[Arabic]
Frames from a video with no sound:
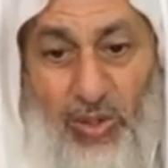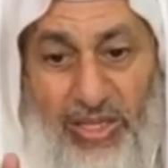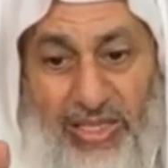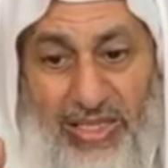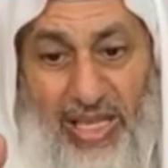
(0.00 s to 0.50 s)

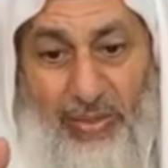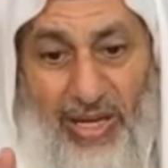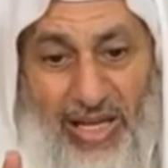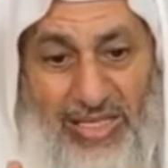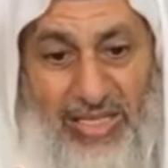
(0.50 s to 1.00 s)
والكتاب
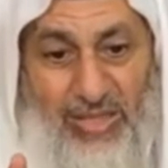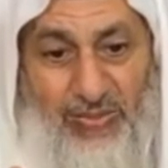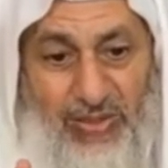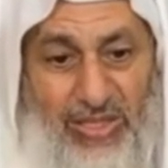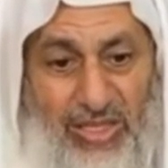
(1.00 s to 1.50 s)
العزيز
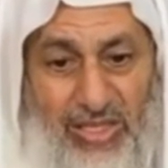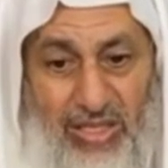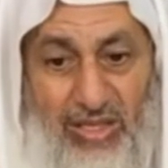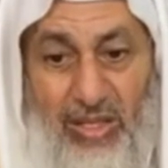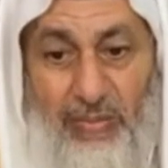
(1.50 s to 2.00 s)

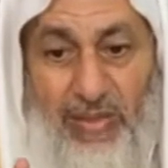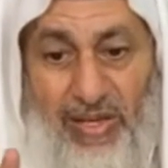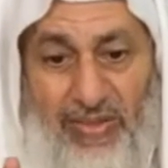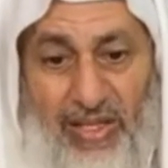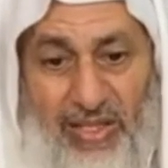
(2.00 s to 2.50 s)
فيه
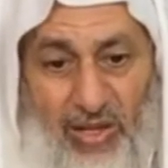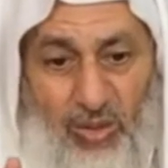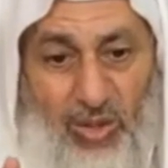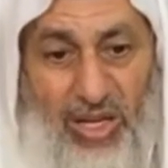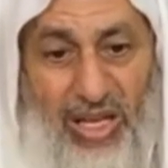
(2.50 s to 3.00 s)
ما
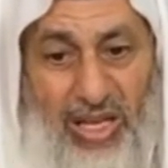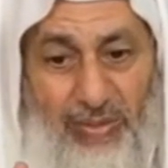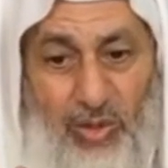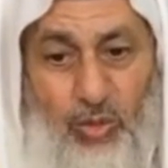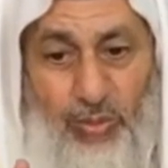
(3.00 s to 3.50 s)
ذكره الله
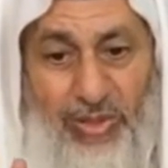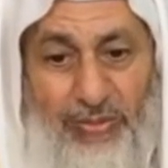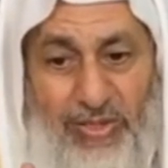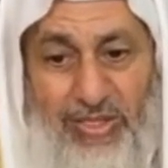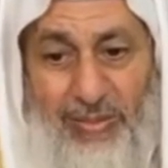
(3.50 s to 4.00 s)
أأمنتم من
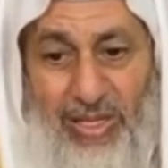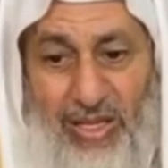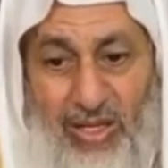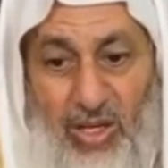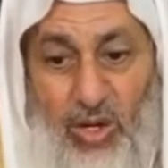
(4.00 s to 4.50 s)
في
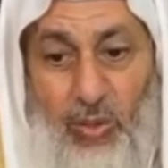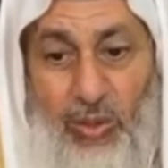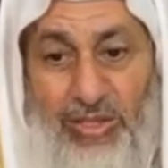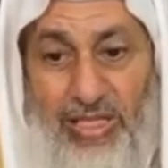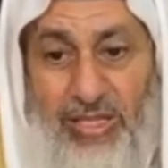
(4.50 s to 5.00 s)
السماء
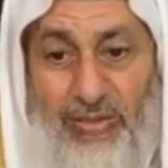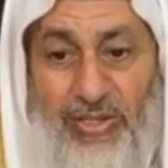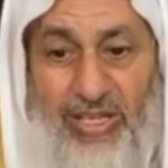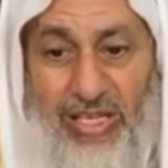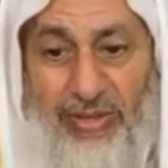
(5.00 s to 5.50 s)
وتصف
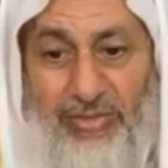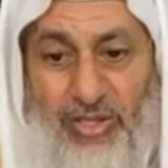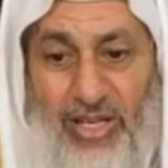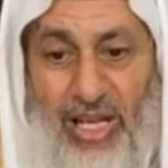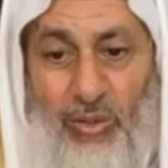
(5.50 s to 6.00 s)
الجارية
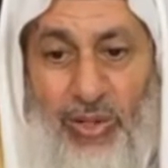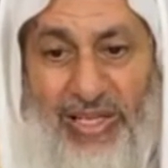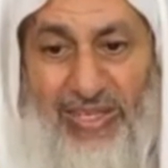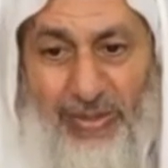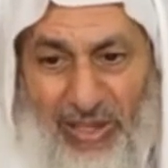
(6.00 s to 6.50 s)
افتراء
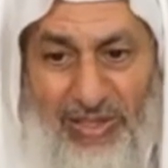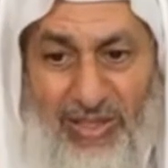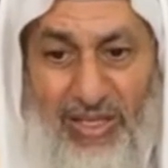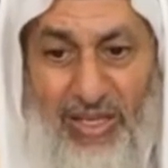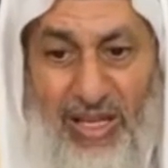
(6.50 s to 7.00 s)
وكذبا
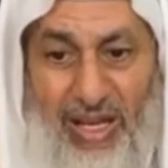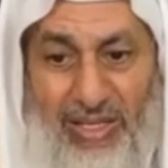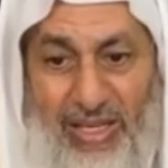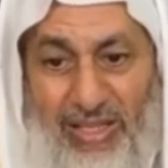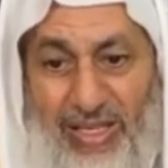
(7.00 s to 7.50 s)

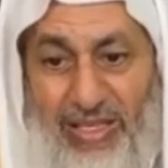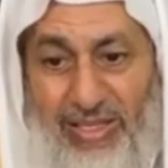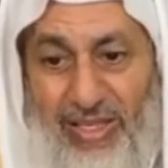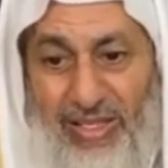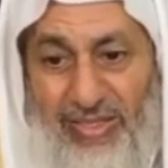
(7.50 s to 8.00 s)
أنها
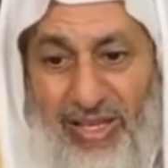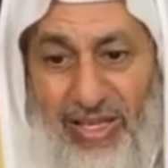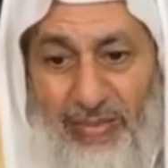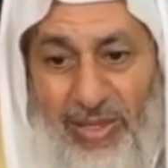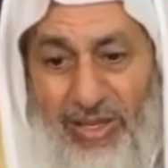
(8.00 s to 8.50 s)
كانت خرساء
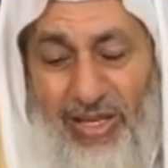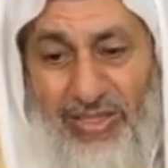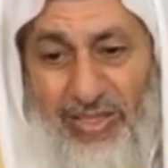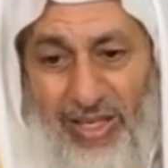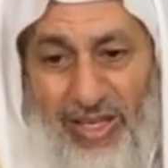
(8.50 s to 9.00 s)
لما
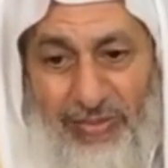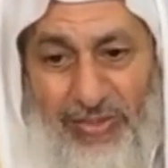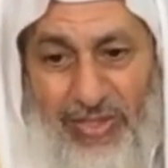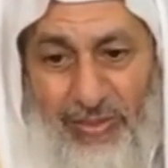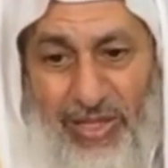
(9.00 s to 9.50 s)
قالت إن الله في
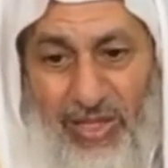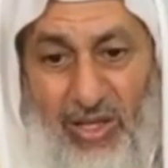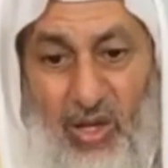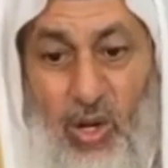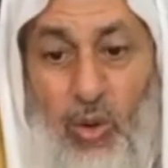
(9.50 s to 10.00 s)
السماء
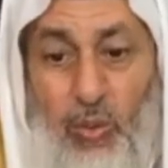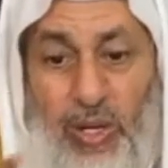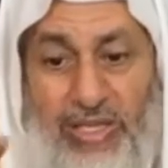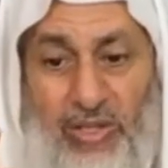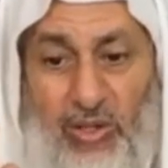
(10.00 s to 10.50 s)

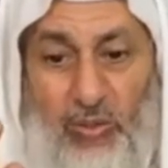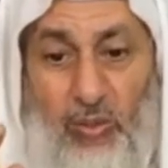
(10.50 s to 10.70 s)
وت...